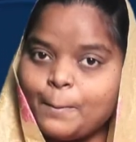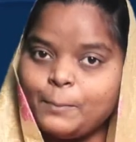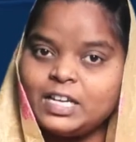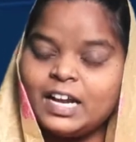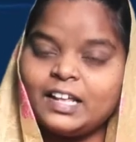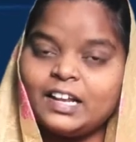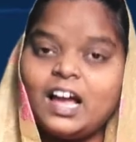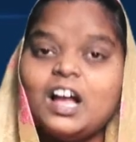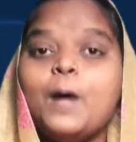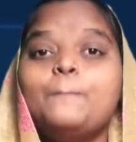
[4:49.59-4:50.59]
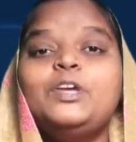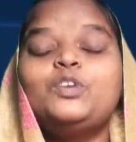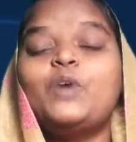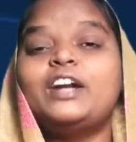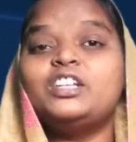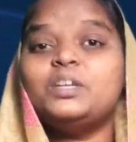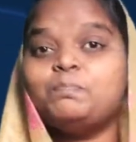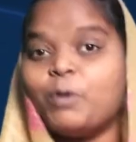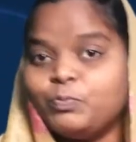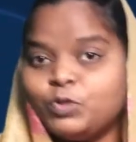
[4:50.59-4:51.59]
నమ్మిన ఎడల మీరు వాటిని
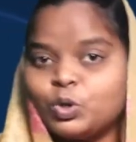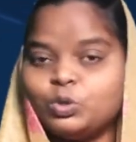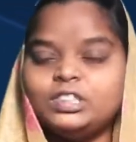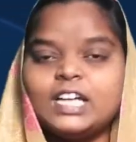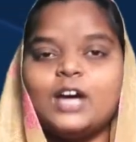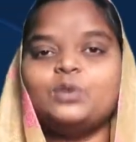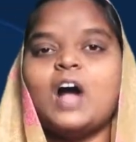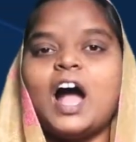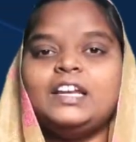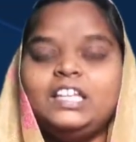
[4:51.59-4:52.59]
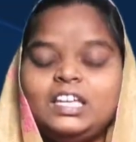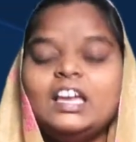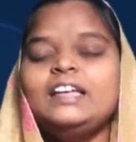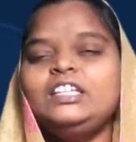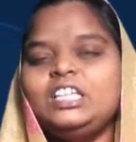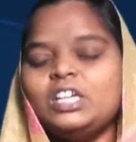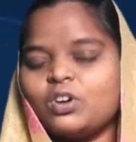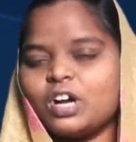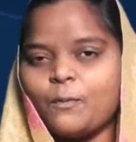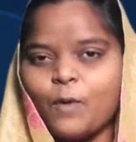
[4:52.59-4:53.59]
పొందుకుంటారు అని ఈ
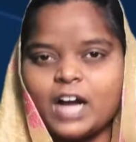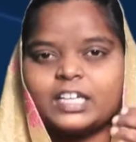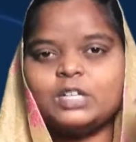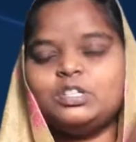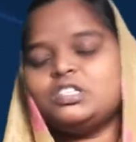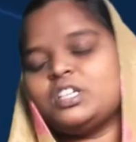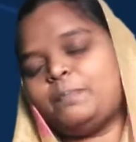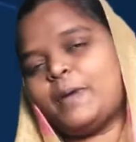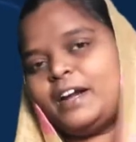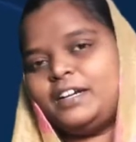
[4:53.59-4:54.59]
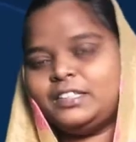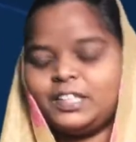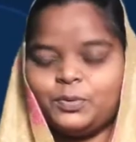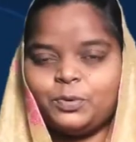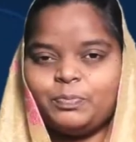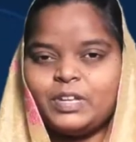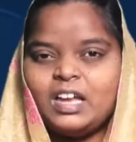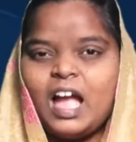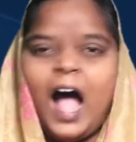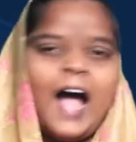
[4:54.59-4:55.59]
యొక్క వాక్యాన్ని చెప్పారండి దేవుడు
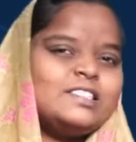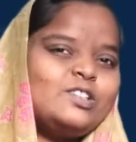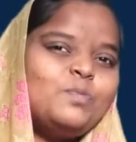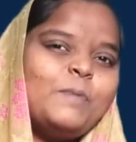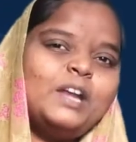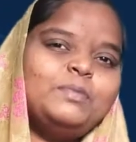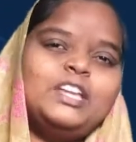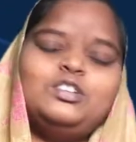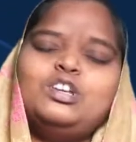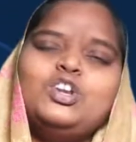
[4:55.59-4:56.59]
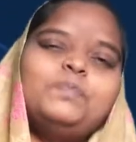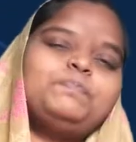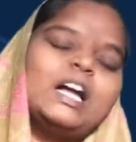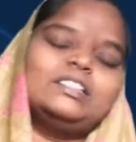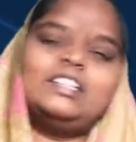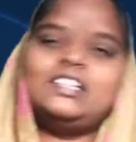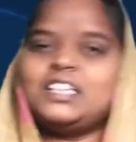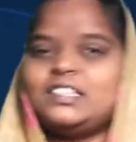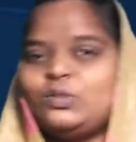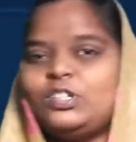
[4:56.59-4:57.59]
అసలు మనం ఎన్నో ప్రార్థనలు
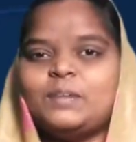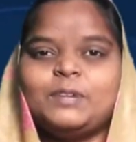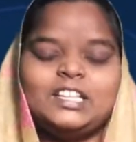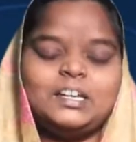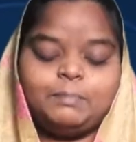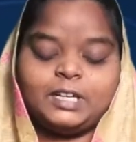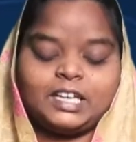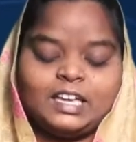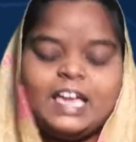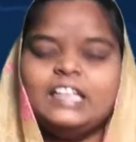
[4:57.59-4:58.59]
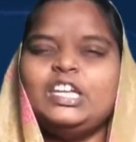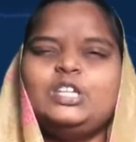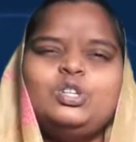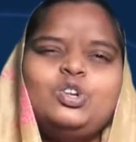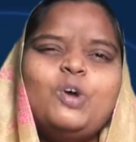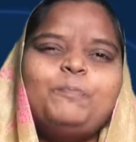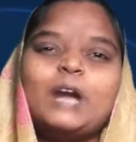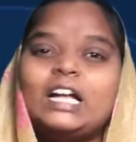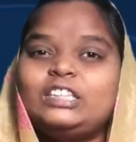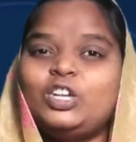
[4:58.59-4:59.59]
చేస్తుంటాం కదా ఇప్పటికే ఎన్నో
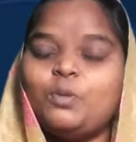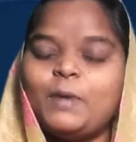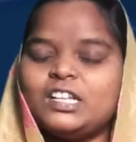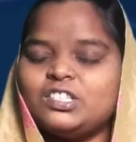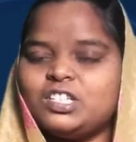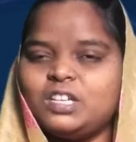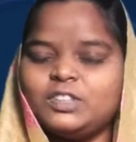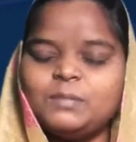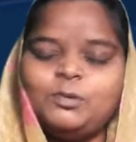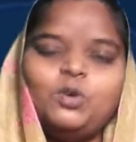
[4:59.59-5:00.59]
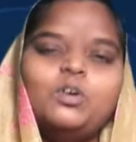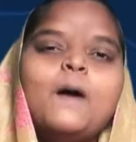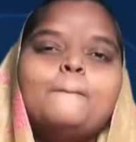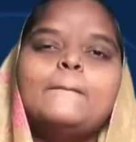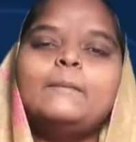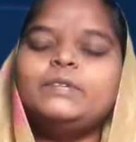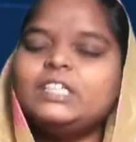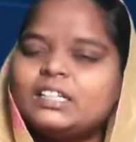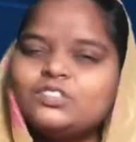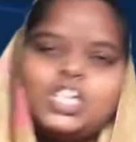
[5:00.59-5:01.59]
ప్రార్థనలు మన జీవితంలో
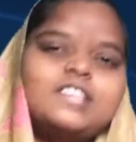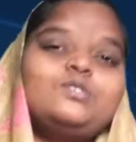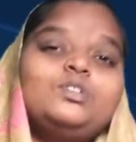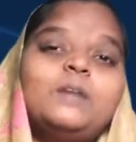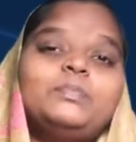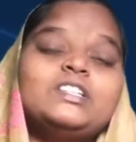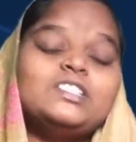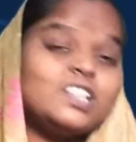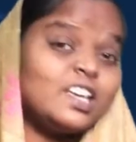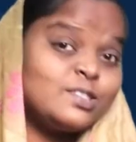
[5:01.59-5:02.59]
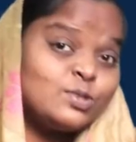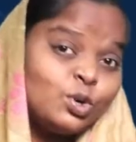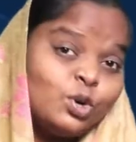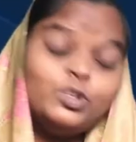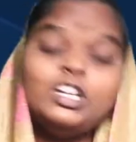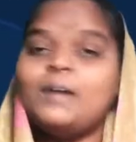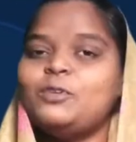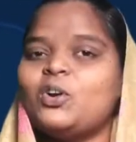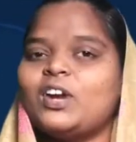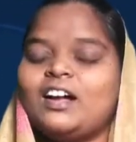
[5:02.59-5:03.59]
చేస్తున్నాం చేస్తూ
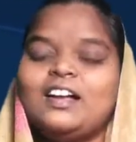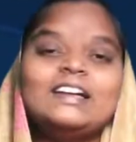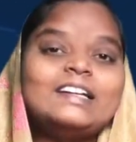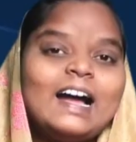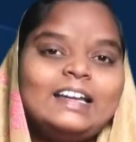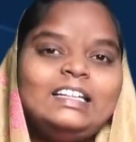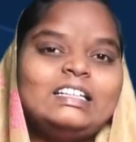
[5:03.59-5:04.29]
ఉన్నాము కూడా కానీ